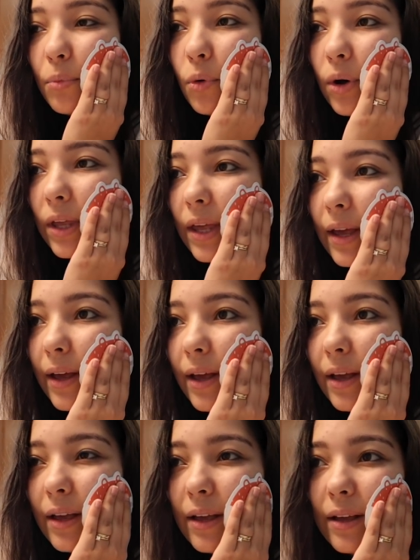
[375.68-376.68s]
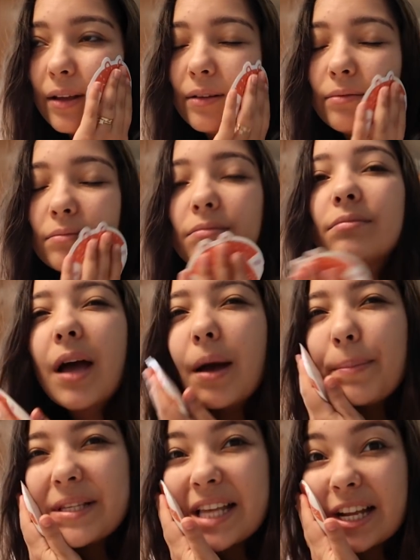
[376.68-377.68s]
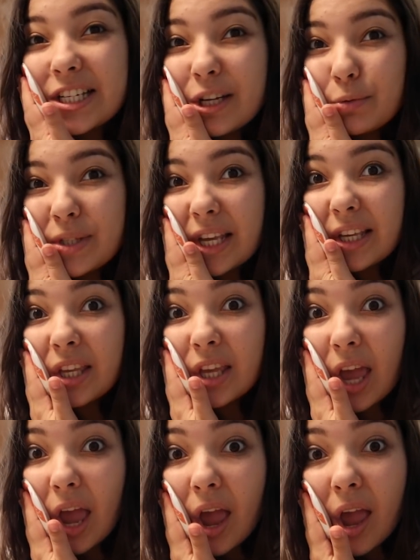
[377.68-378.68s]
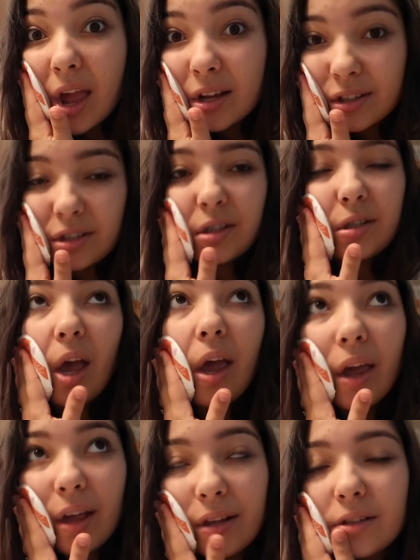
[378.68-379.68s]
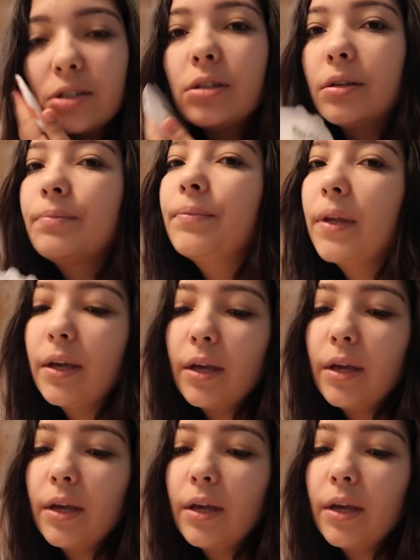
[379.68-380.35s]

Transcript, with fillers: porque apesar de não ser quente, quente,